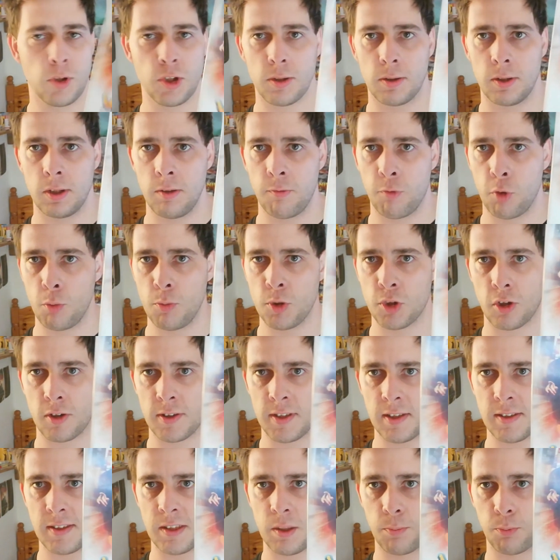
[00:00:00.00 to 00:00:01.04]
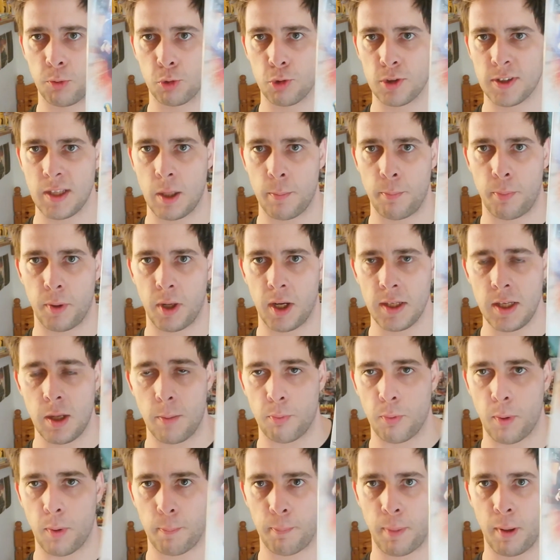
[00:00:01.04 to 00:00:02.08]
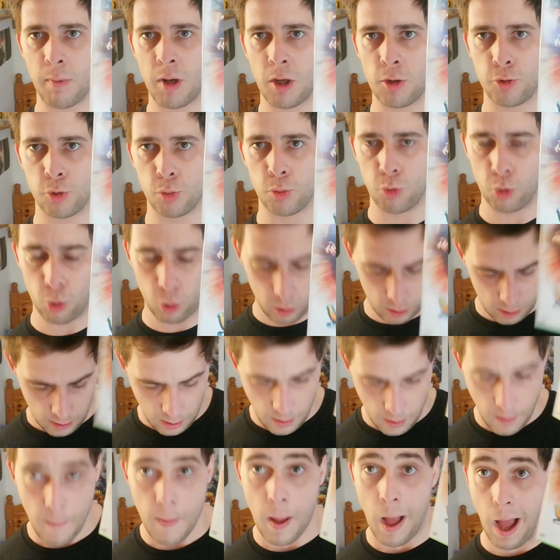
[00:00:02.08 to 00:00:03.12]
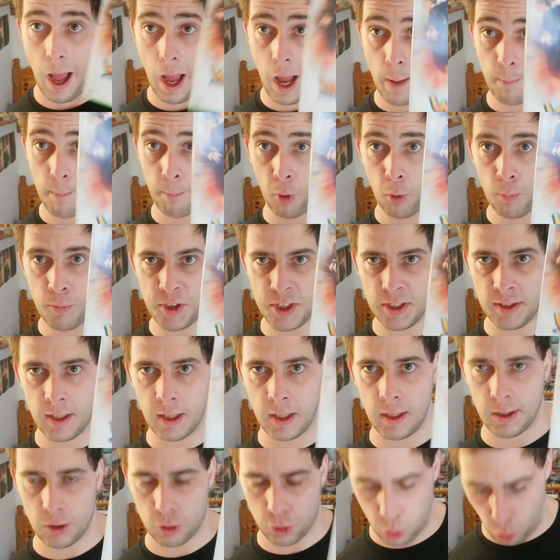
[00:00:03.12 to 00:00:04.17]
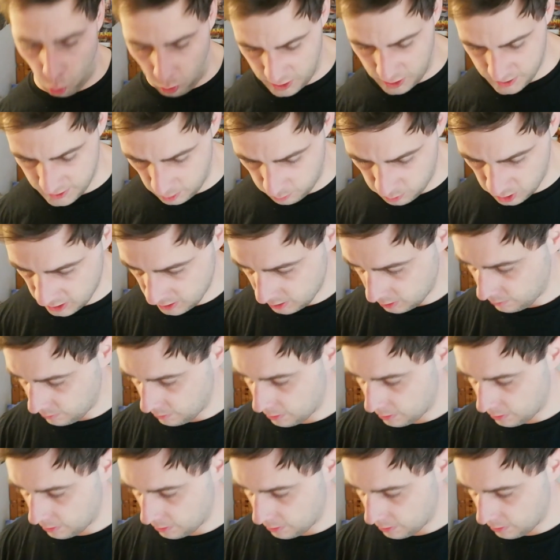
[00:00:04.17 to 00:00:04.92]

niveau mise en scène c'est plutôt sympa, il y a pas mal d'humour. Un bon petit délire ce Wasabi.